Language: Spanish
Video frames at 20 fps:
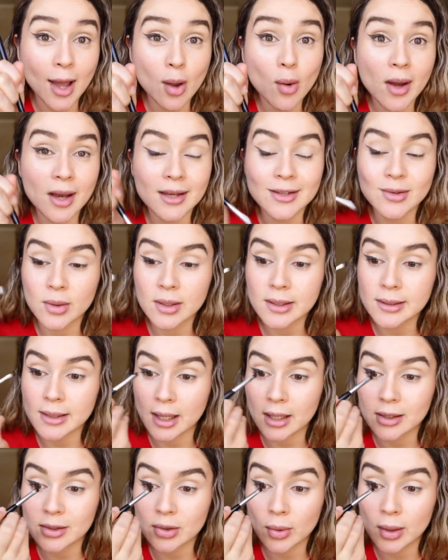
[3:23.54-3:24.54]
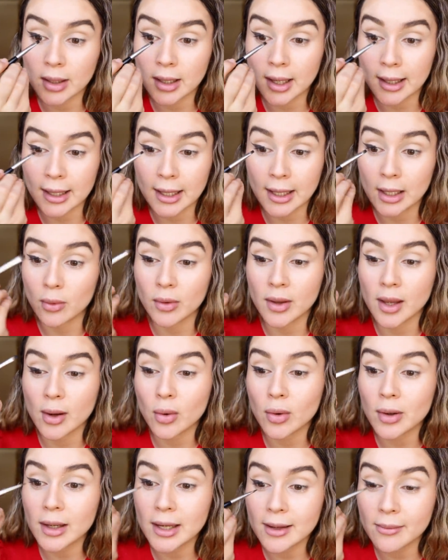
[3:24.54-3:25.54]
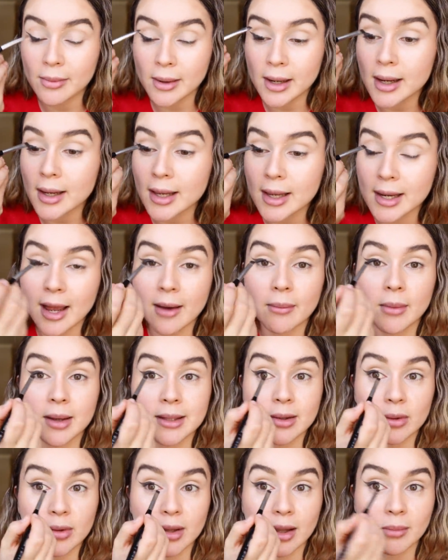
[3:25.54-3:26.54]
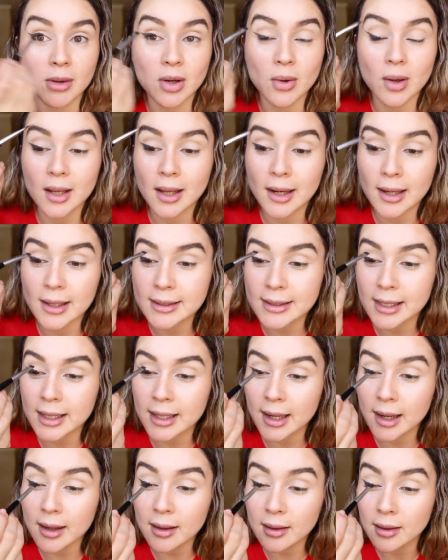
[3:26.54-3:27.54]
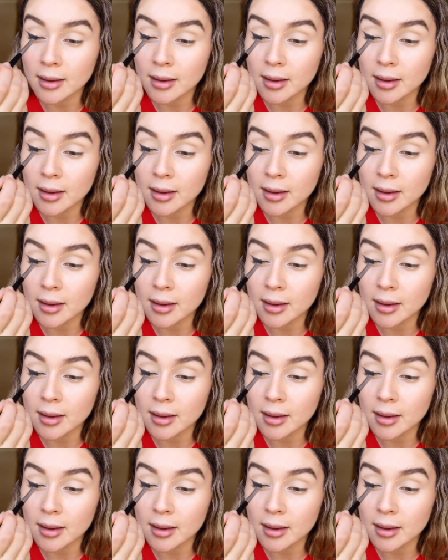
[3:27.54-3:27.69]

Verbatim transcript: Hay ocasiones de hecho en la que lo dejo libre y nada más lo termino aquí en la esquina.